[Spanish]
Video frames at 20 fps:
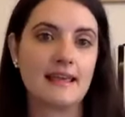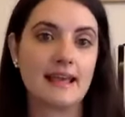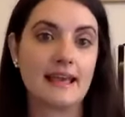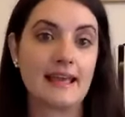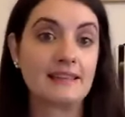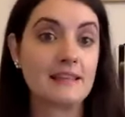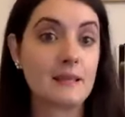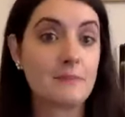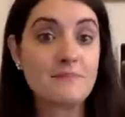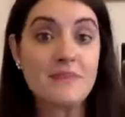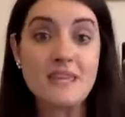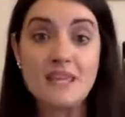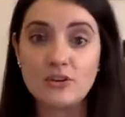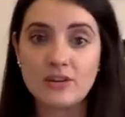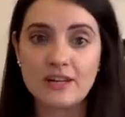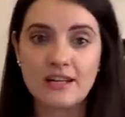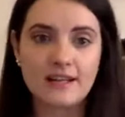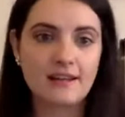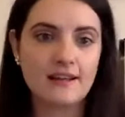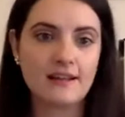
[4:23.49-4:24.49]
gente
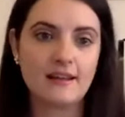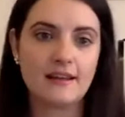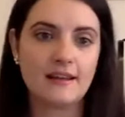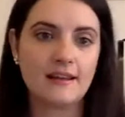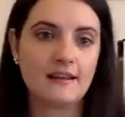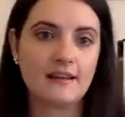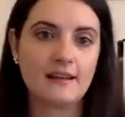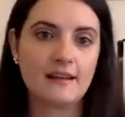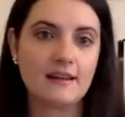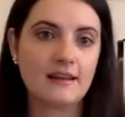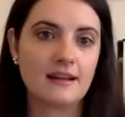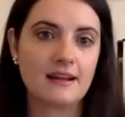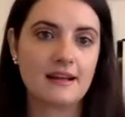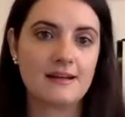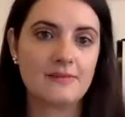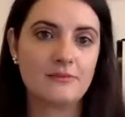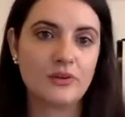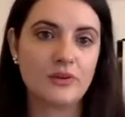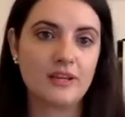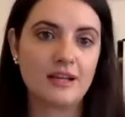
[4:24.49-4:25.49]
pionera en, el
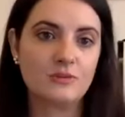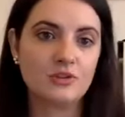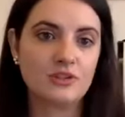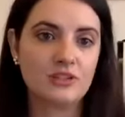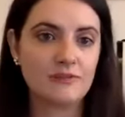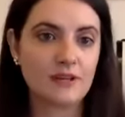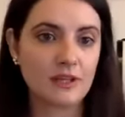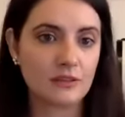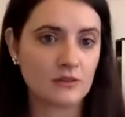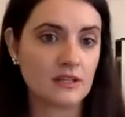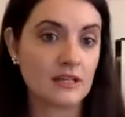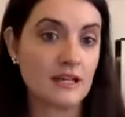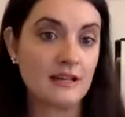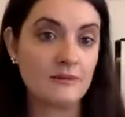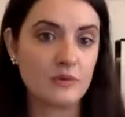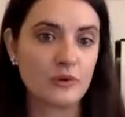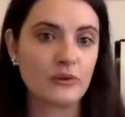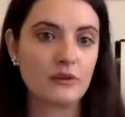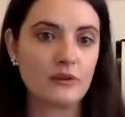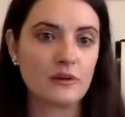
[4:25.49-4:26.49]
campo de la motivación y la
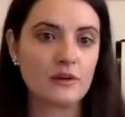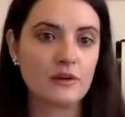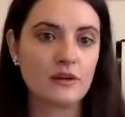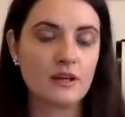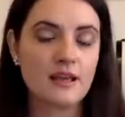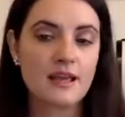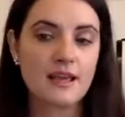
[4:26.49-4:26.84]
emoción